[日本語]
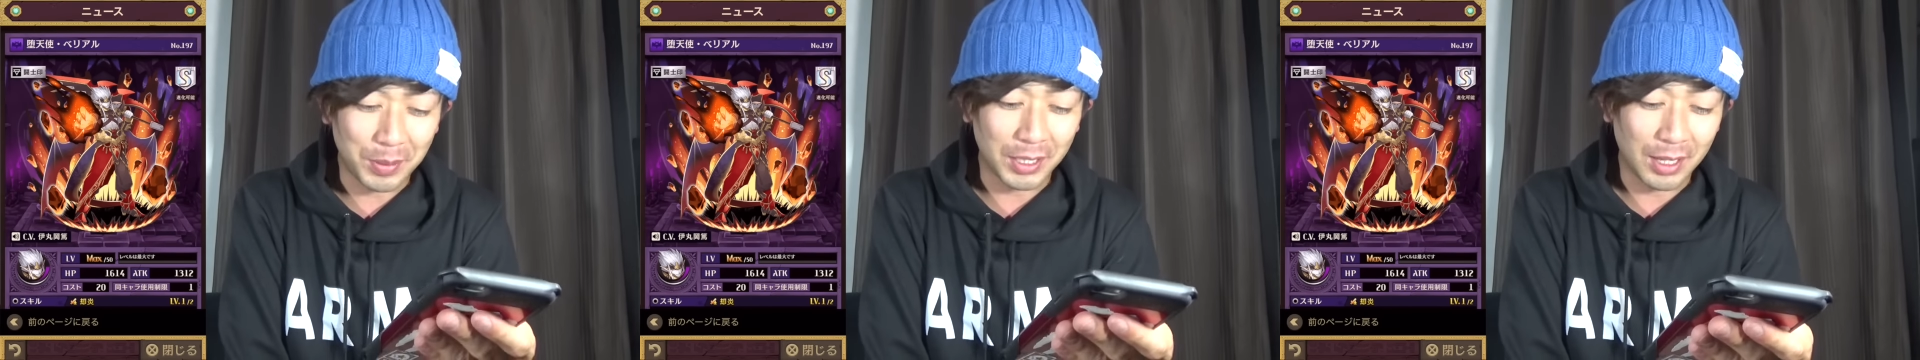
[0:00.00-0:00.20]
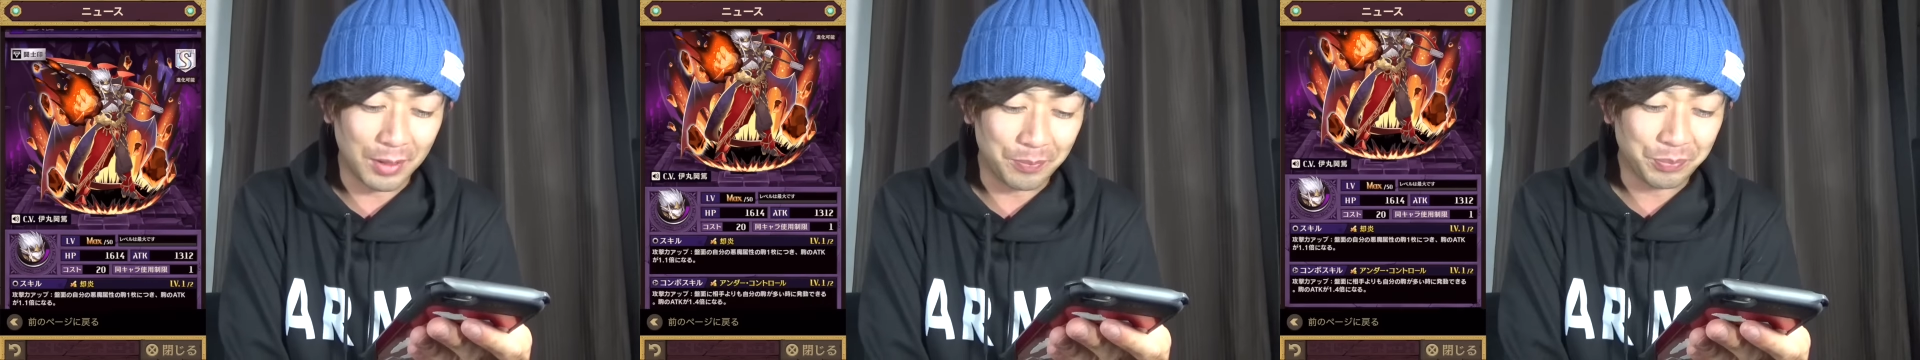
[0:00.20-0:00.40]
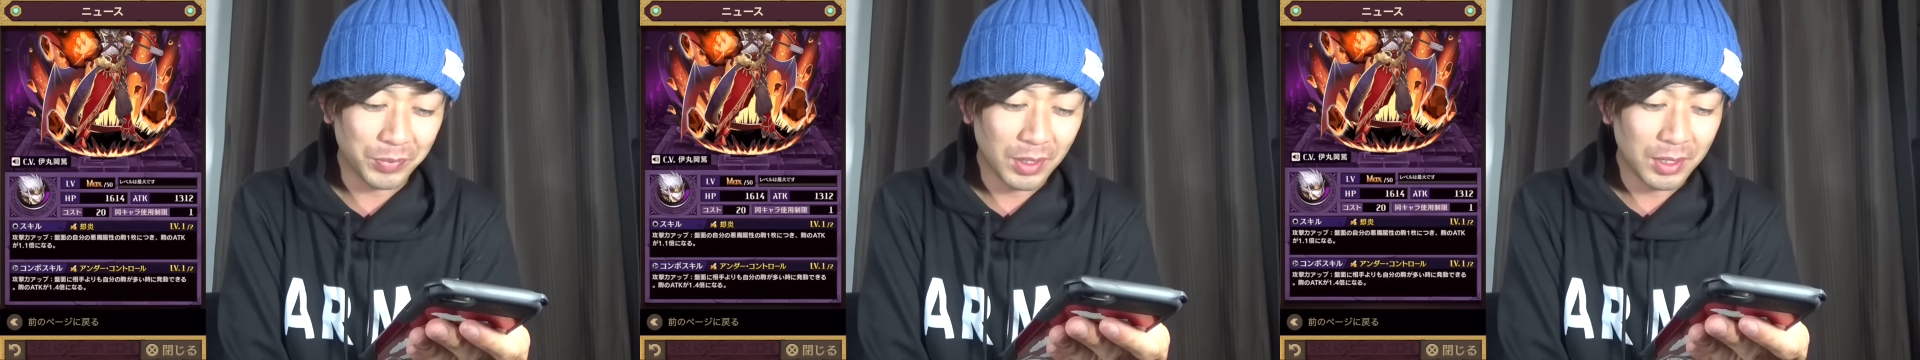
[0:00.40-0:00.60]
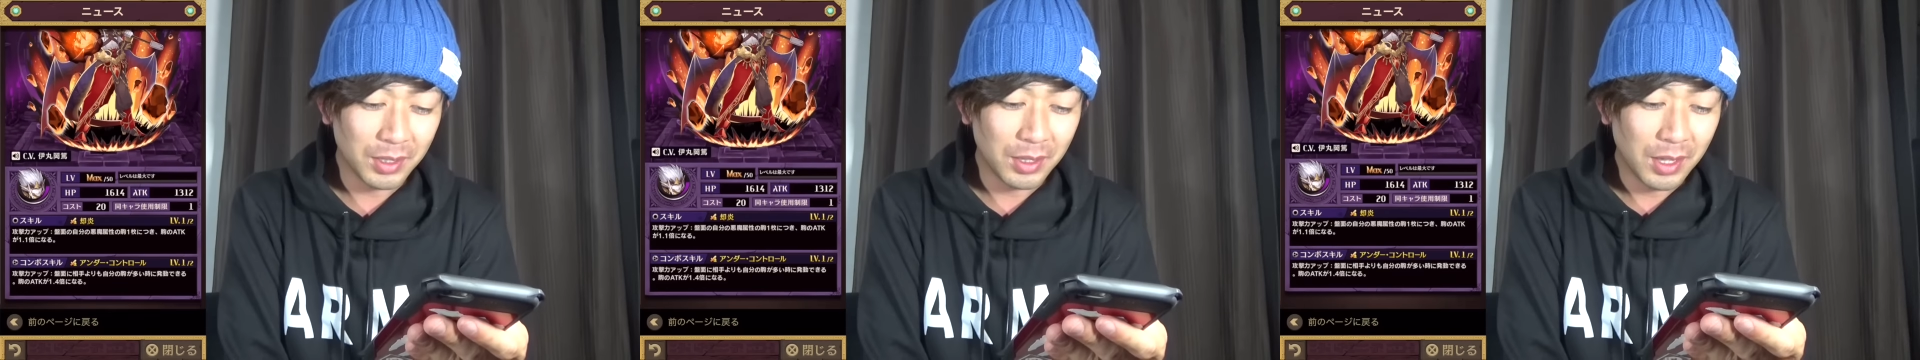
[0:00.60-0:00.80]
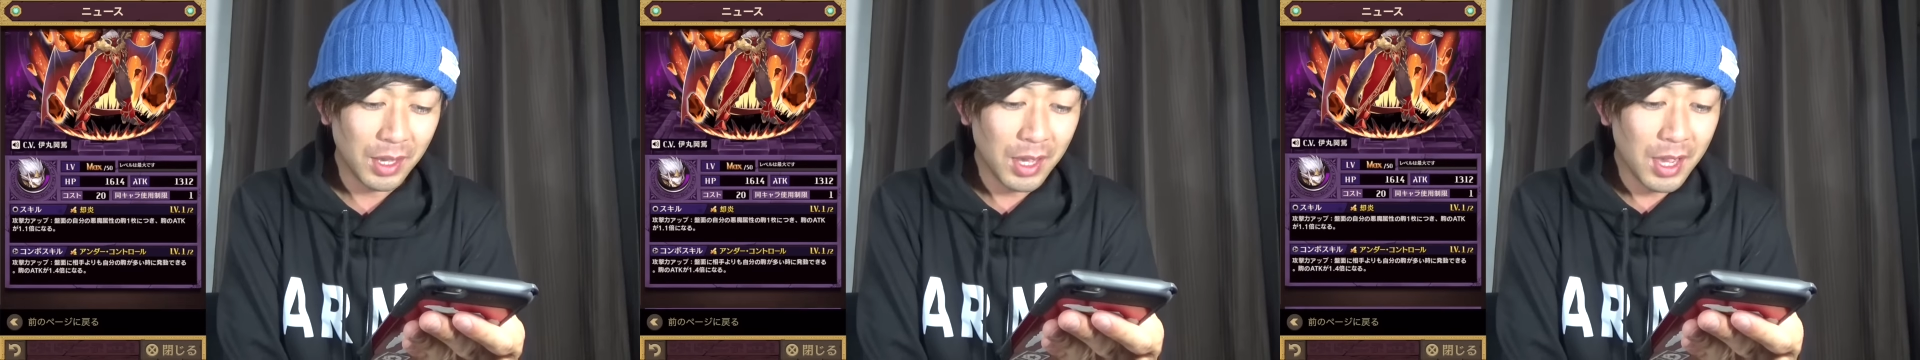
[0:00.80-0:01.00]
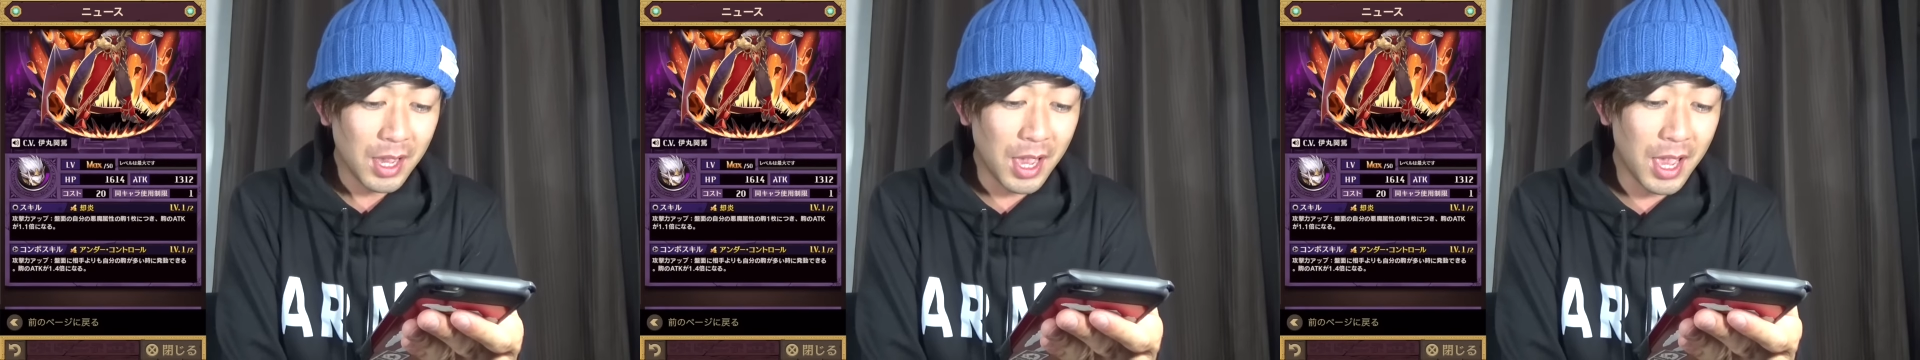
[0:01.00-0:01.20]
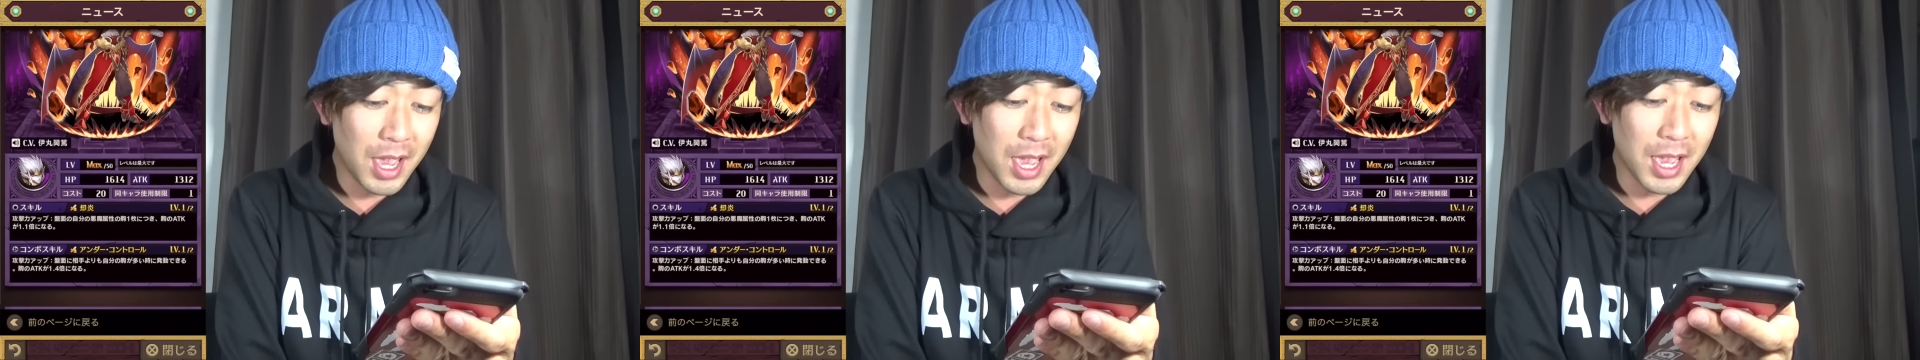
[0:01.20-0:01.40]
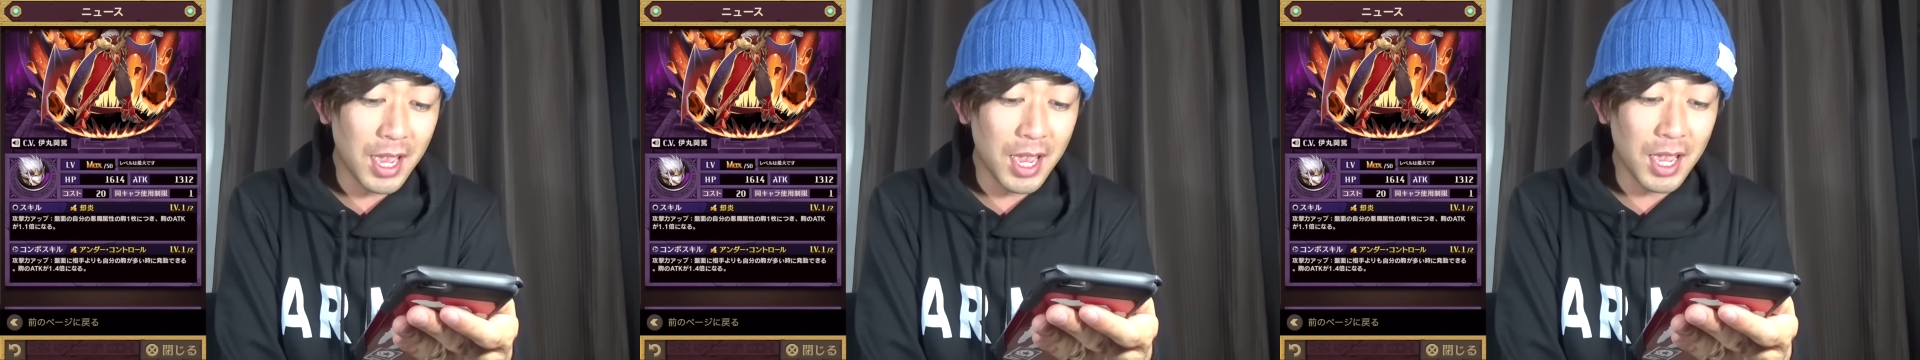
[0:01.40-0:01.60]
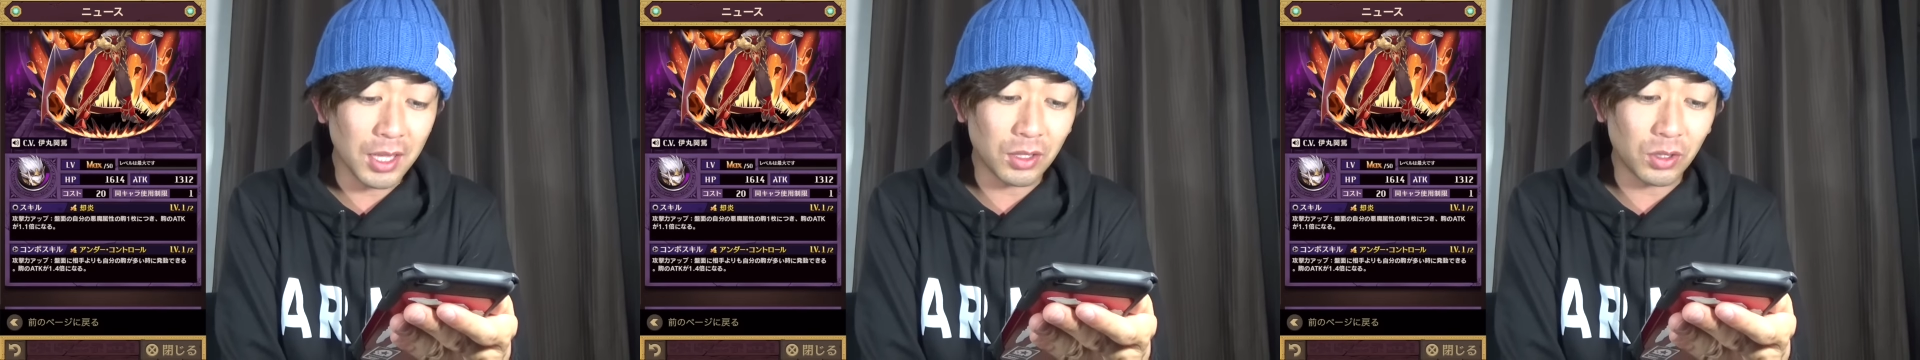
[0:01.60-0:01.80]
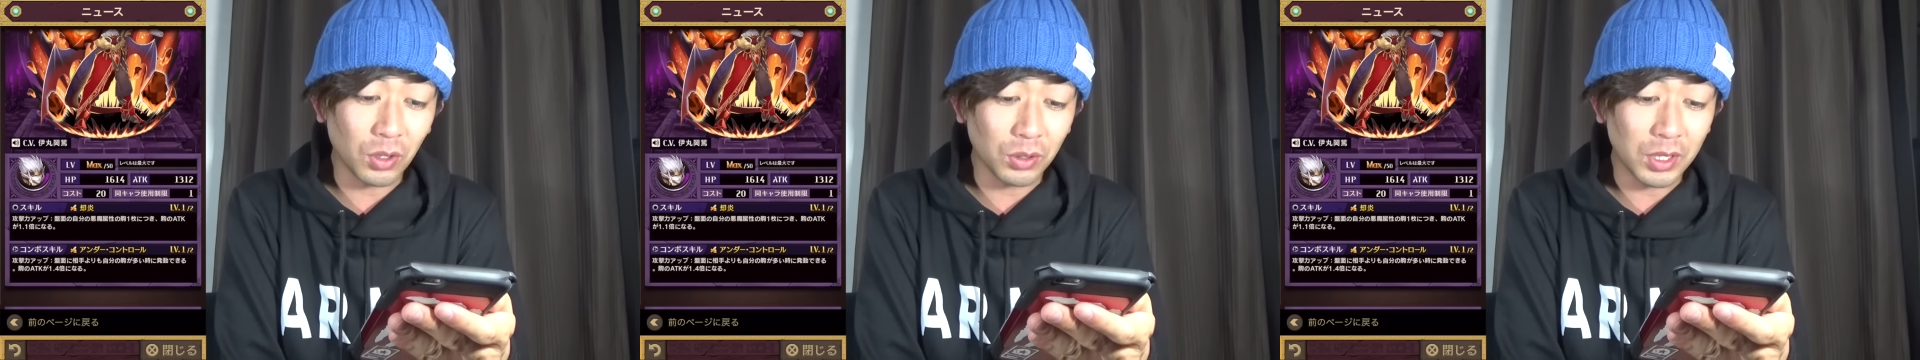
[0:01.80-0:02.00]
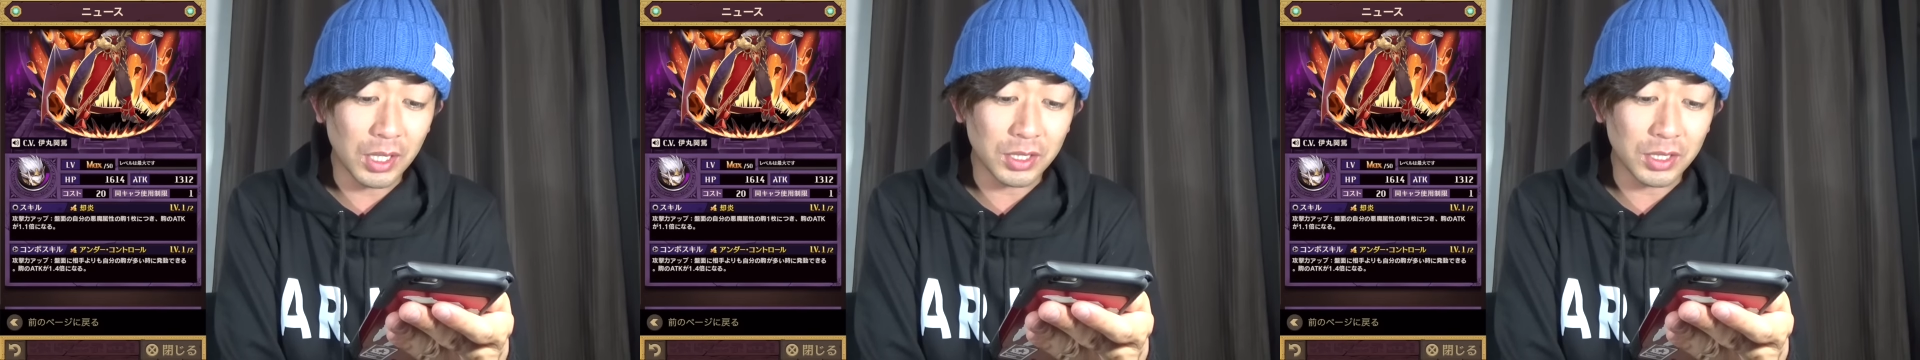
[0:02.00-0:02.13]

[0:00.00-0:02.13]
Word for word: パターン。